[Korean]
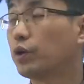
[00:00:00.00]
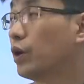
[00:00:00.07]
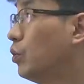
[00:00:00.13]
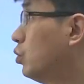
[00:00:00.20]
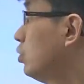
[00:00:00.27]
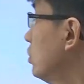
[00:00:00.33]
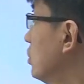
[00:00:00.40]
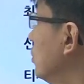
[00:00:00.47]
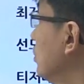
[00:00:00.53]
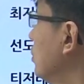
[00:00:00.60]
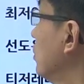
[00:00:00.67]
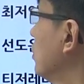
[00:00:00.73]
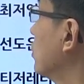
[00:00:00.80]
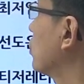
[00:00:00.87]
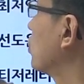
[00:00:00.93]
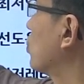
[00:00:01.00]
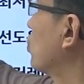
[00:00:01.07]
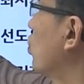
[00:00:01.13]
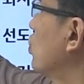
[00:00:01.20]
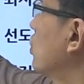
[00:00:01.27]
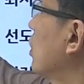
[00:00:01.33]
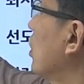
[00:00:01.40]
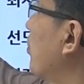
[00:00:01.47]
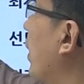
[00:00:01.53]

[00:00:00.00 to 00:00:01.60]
네, 오늘은 교재